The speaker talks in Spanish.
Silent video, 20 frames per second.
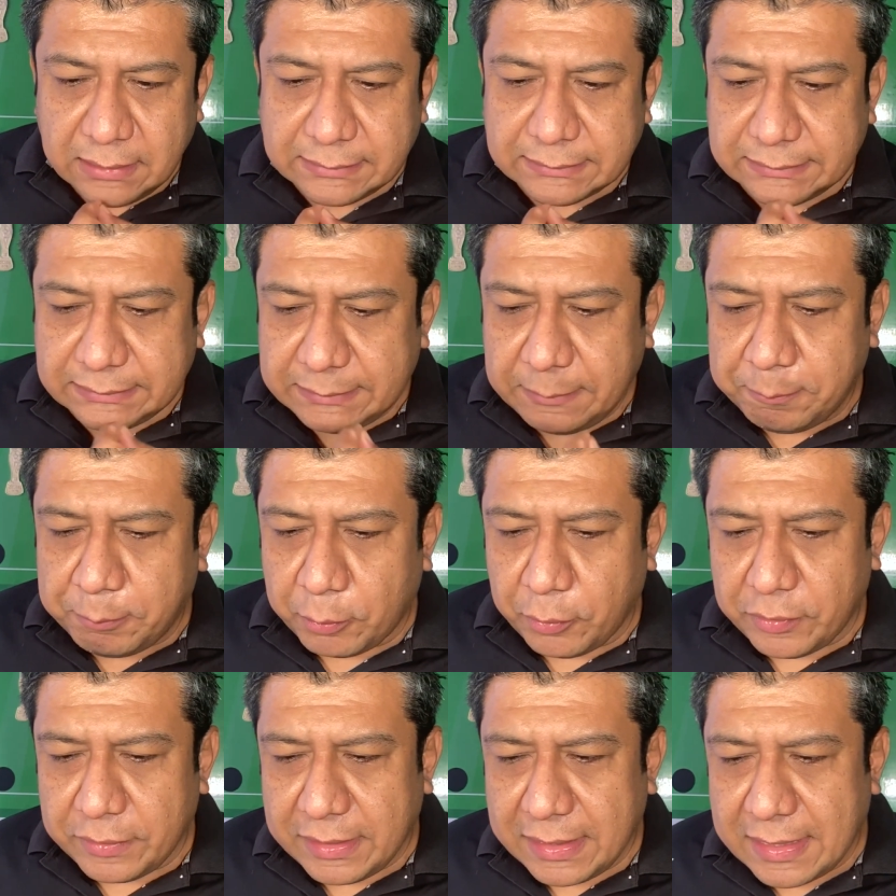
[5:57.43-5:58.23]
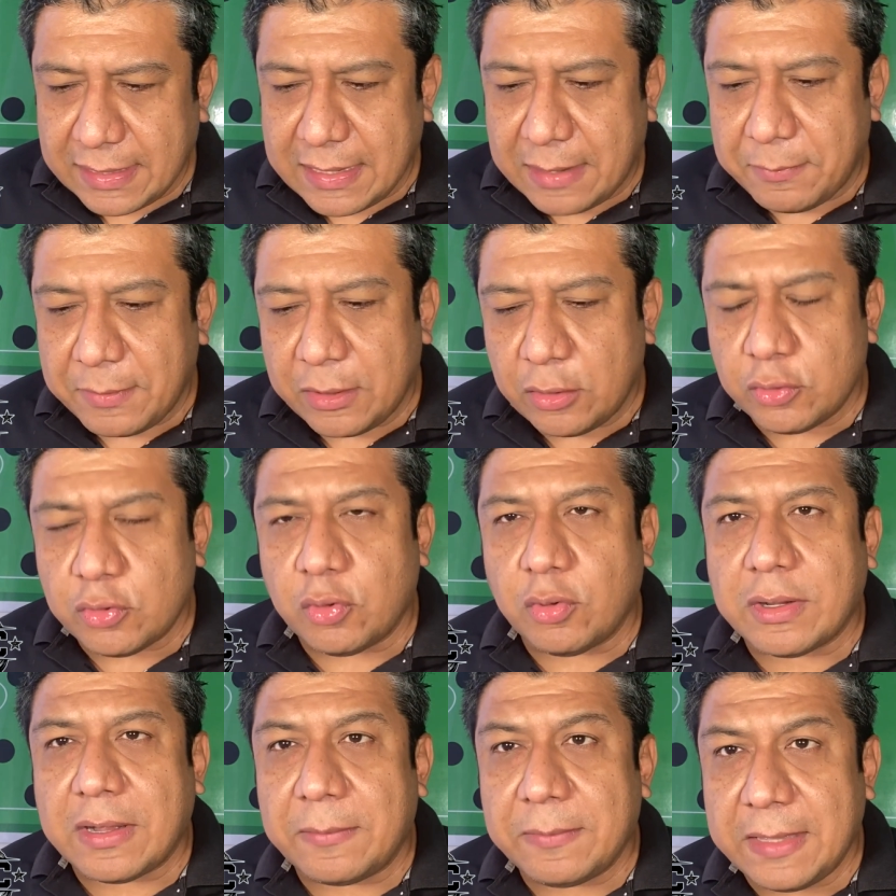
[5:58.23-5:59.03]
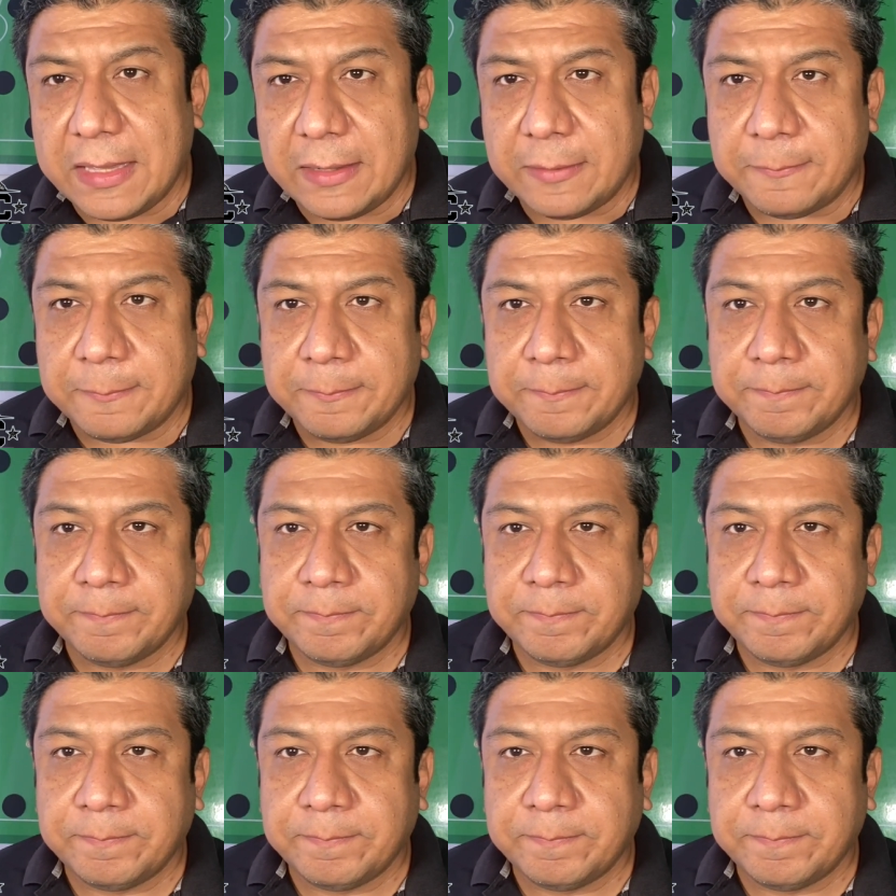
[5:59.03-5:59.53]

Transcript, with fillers: si podría caber o no Javier